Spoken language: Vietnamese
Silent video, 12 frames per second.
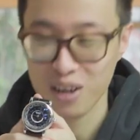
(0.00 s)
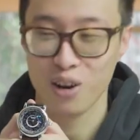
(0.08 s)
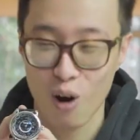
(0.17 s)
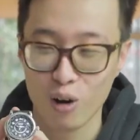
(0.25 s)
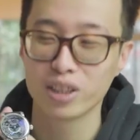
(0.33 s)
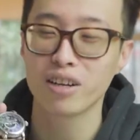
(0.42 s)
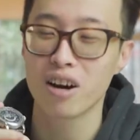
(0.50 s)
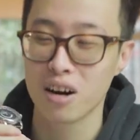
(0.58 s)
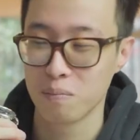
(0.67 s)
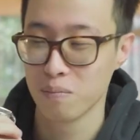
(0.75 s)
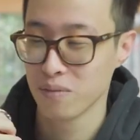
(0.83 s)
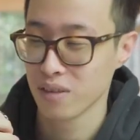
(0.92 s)
nó rất
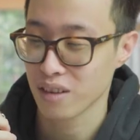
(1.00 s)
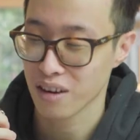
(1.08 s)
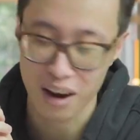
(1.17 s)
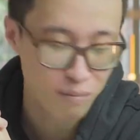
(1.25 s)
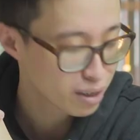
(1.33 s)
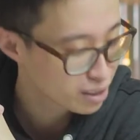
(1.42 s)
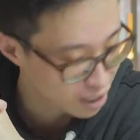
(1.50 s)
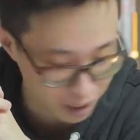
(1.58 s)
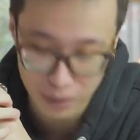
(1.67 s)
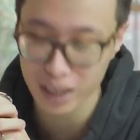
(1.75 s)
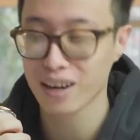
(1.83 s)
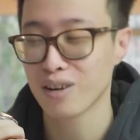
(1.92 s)
hợp. Đấy, mình
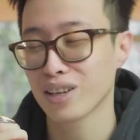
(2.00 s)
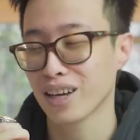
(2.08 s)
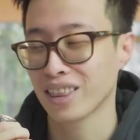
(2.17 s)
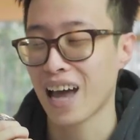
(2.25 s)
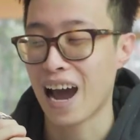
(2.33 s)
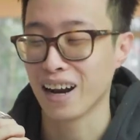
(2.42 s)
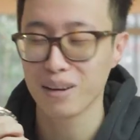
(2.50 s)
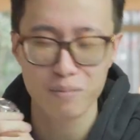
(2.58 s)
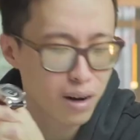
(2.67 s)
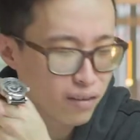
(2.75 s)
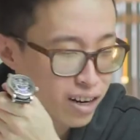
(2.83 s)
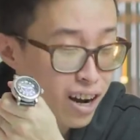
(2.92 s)
chỉ biết có thể tả đấy,
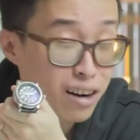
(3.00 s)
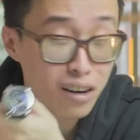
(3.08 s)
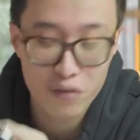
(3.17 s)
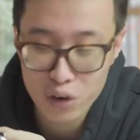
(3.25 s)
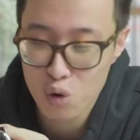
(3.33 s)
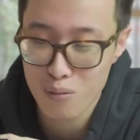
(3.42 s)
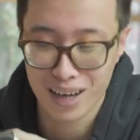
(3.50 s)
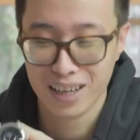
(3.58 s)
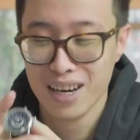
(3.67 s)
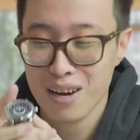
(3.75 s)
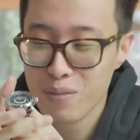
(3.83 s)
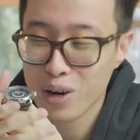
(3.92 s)
bởi vì đây là review
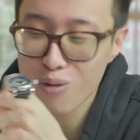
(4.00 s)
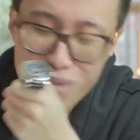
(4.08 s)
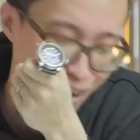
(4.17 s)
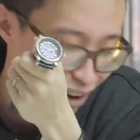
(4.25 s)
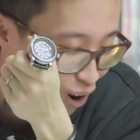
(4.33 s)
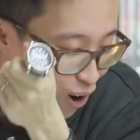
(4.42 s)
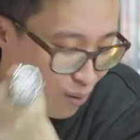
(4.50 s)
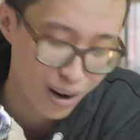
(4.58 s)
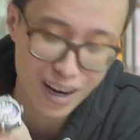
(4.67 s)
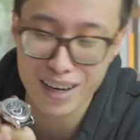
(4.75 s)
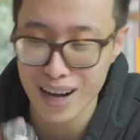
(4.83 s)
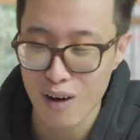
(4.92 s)
mà, mình không biết nói
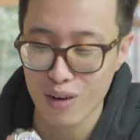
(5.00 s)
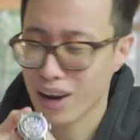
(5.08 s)
bằng cách nào